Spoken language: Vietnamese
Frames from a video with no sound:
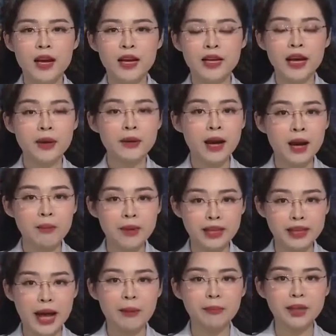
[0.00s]
Ngày
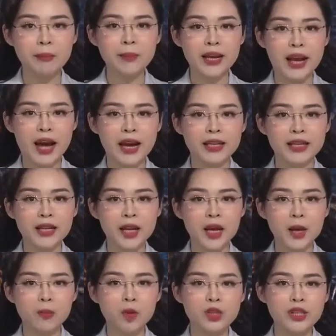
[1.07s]
28 tháng 12,
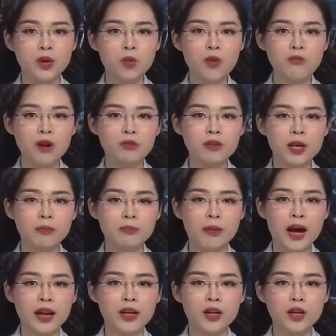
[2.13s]
Bộ trưởng Quốc phòng Nhật
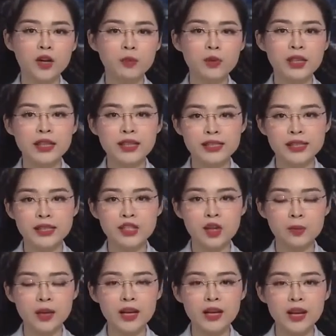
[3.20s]
Bản Nobukichi cho
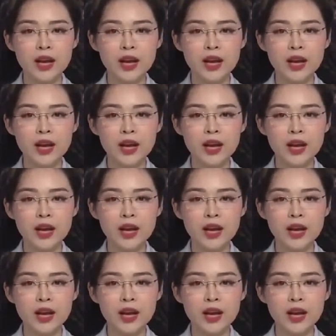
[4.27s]
biết,